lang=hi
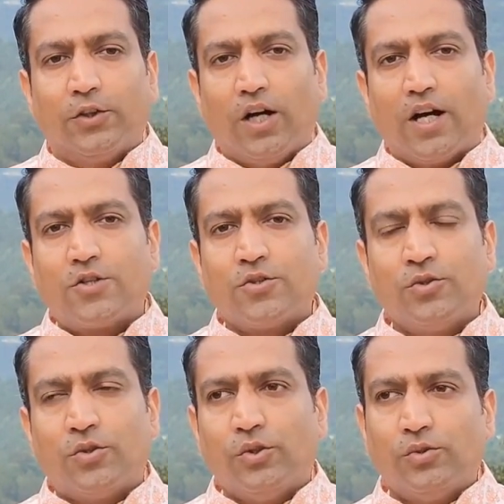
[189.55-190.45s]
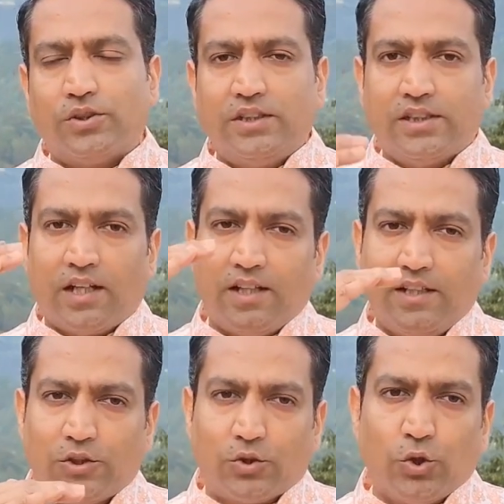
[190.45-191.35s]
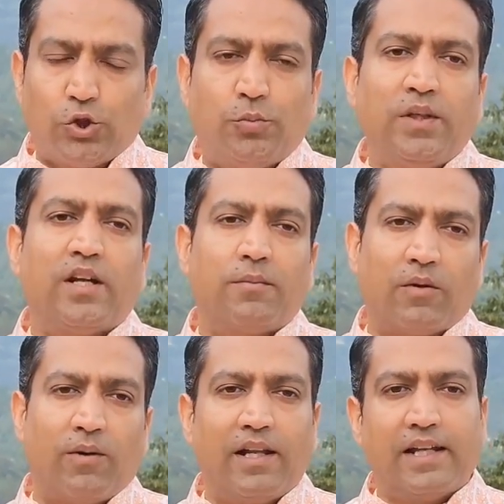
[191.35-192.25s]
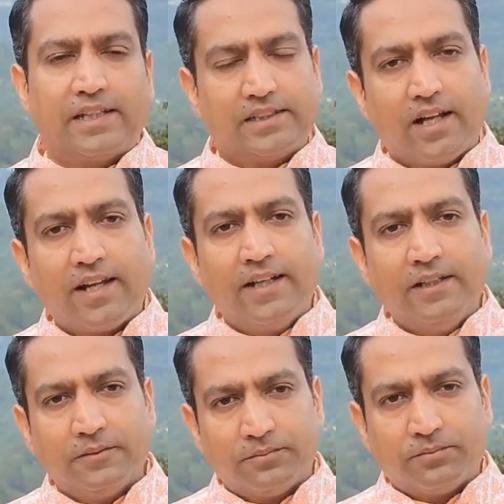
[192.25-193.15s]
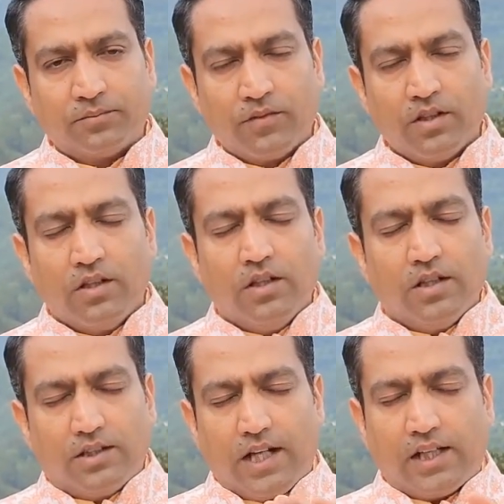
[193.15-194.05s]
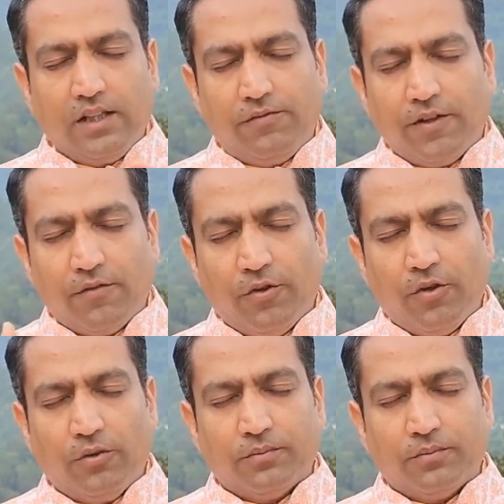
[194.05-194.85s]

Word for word: तो अर्जुन को उसी तरह की सोच में भगवान लेके जा रहे हैं ताकि फिर वो